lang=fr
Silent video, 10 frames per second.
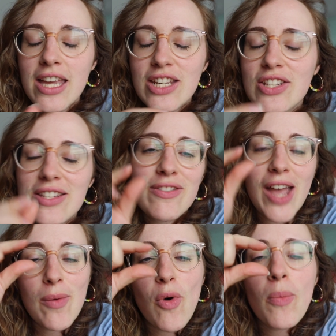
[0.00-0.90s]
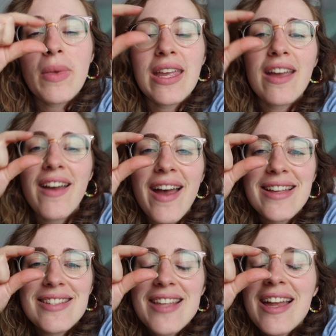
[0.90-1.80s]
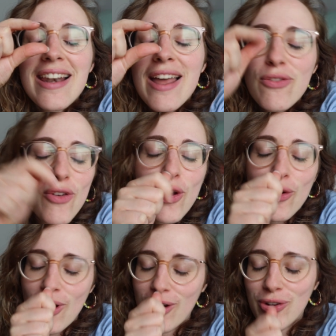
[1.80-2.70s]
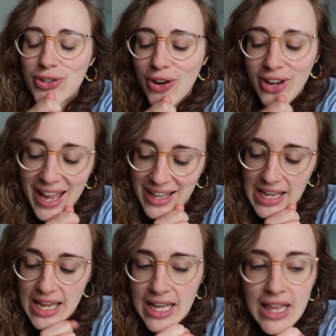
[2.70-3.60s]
et j'étais vraiment mais euh, à ça de la feuille quoi quand je regardais